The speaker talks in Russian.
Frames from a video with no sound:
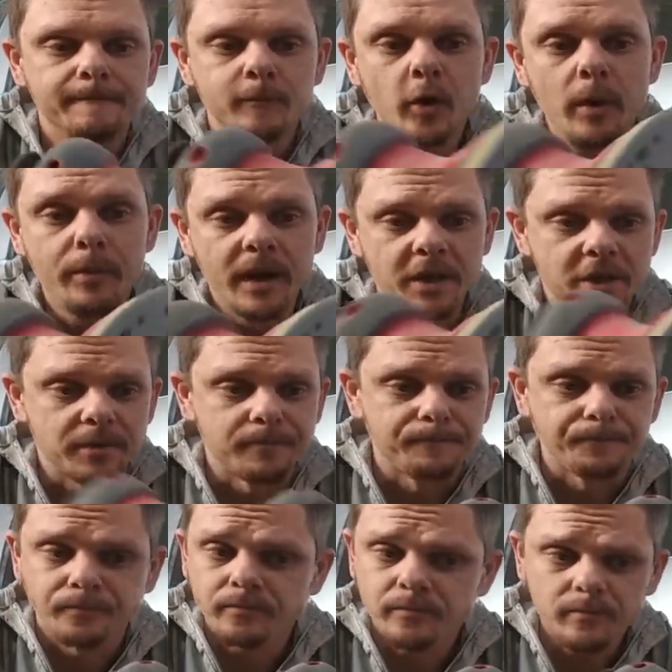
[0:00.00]
Но опять же,
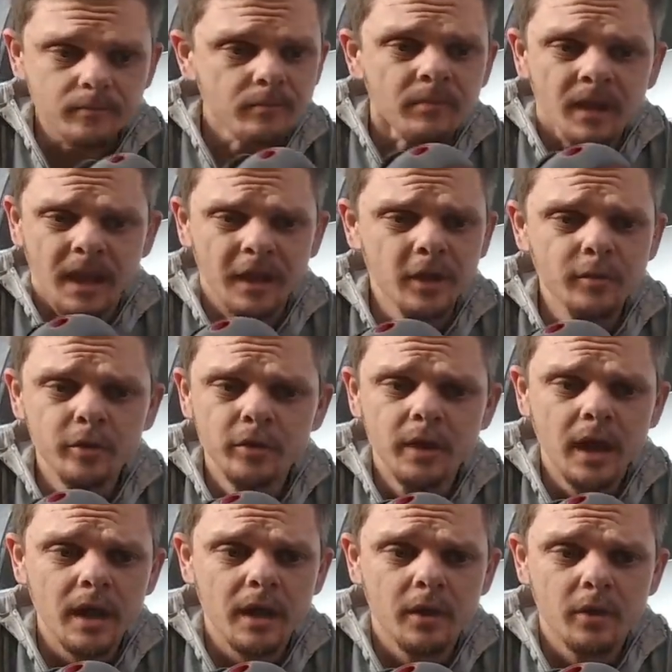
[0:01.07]
я думаю,
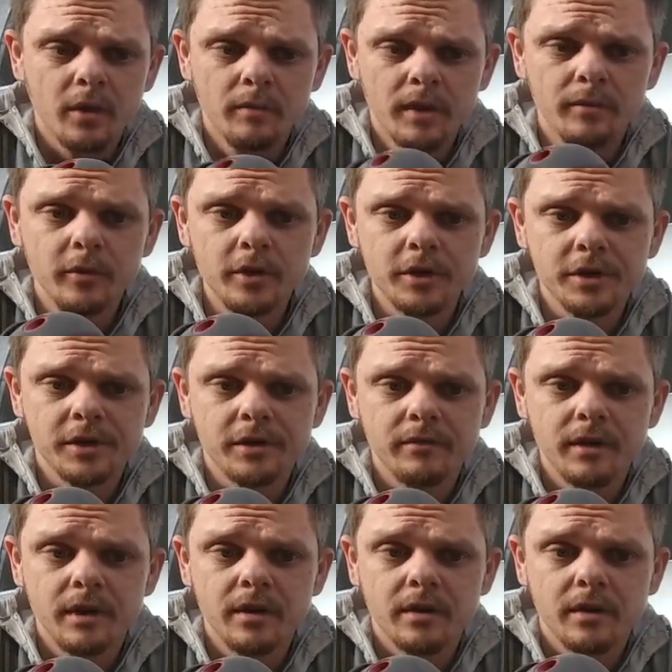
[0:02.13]
на огромном
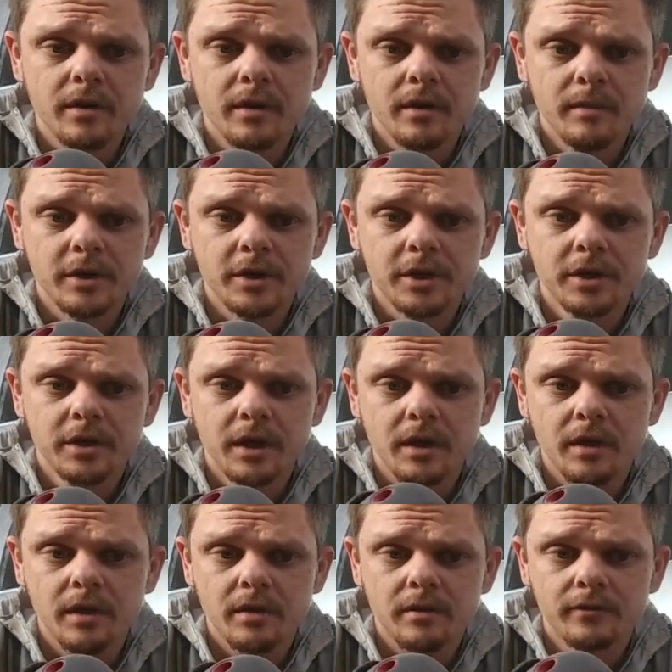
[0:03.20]
множестве машинок,
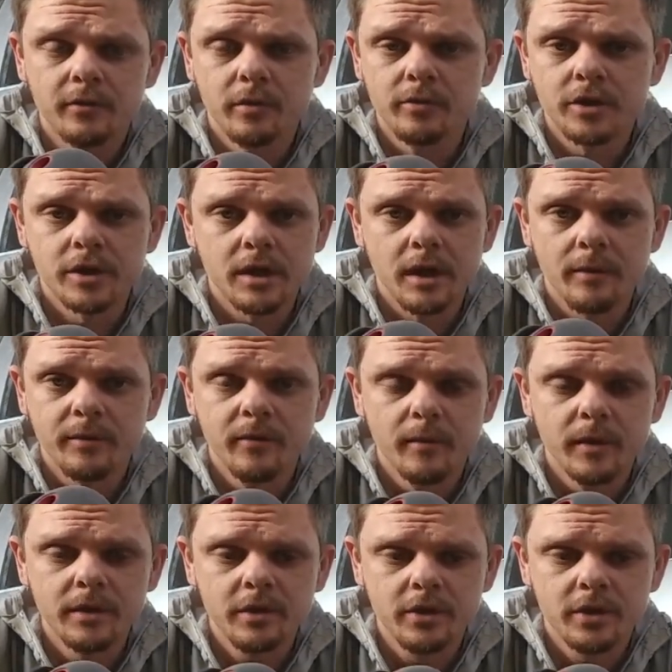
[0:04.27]
в том числе и
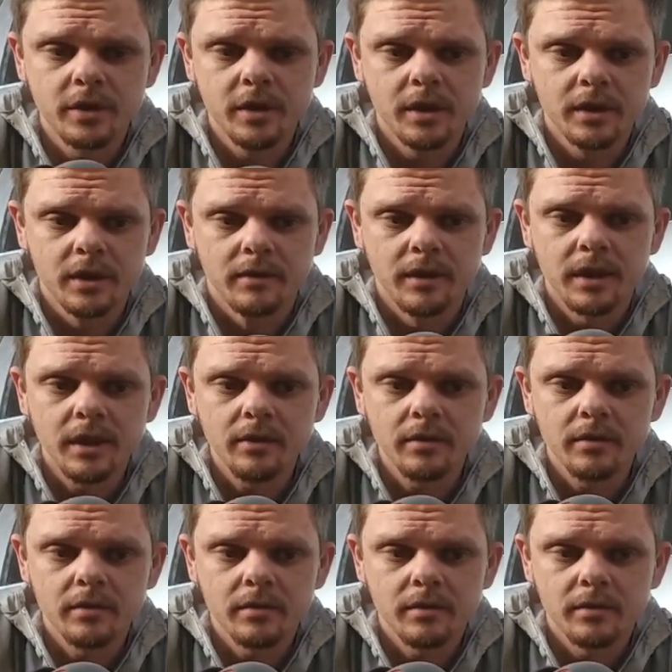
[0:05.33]
пневматических, этого нет,
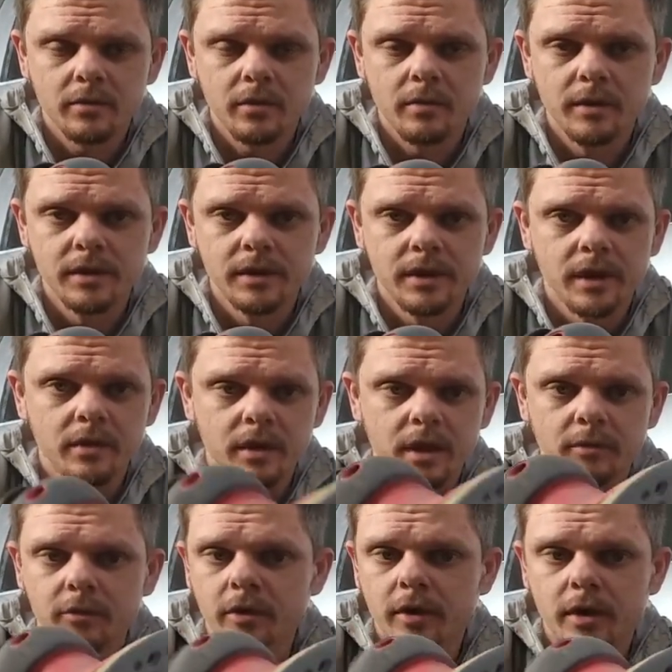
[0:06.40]
тормоза
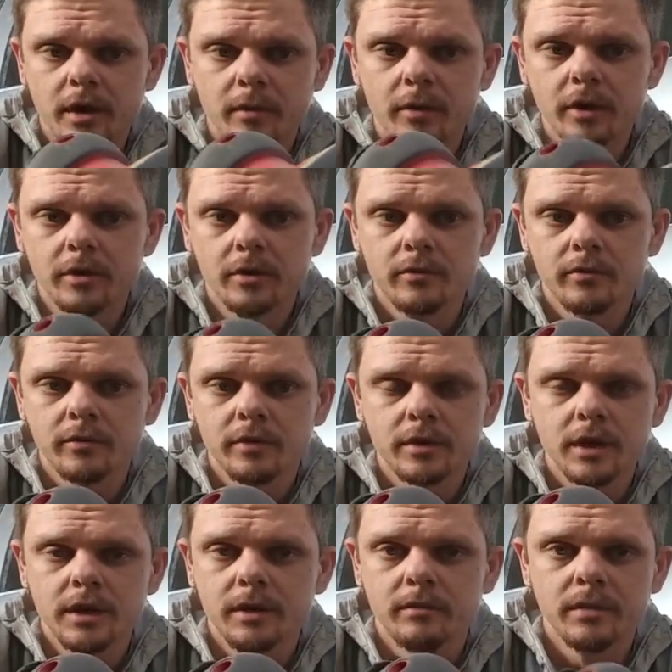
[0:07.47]
тарелки, и многие работают вот
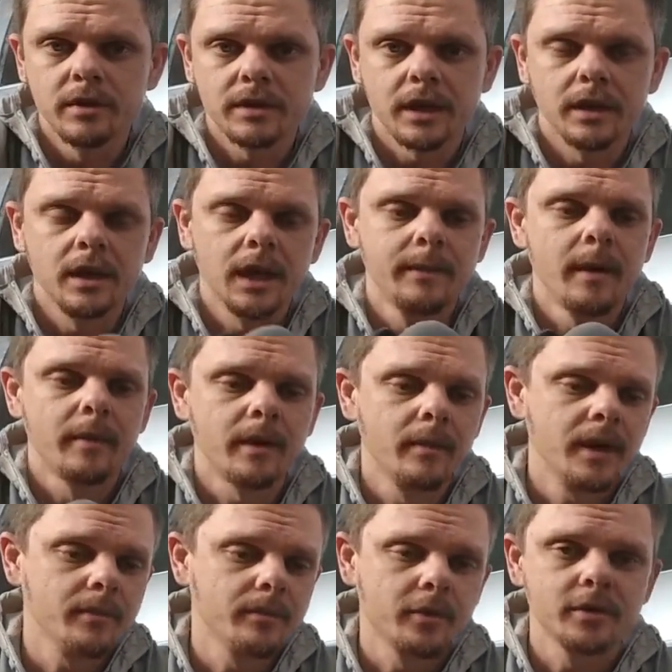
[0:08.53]
с этим без каких-либо
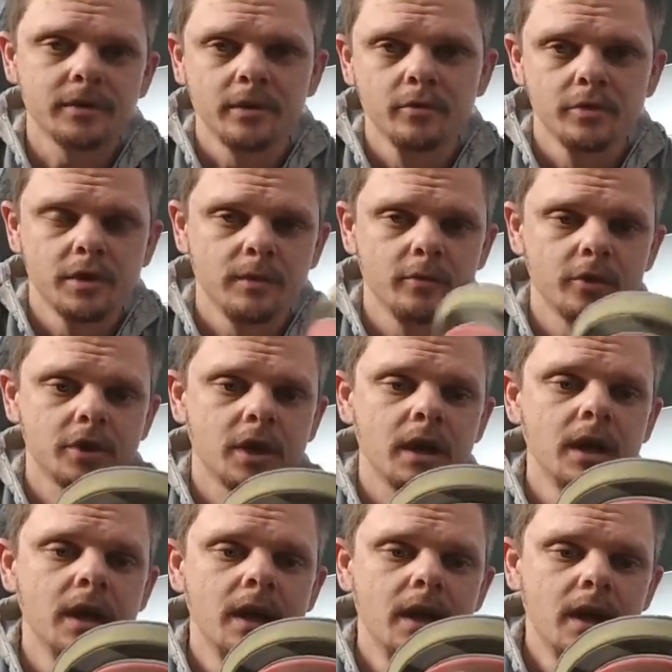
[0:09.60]
проблем, просто нужно немножко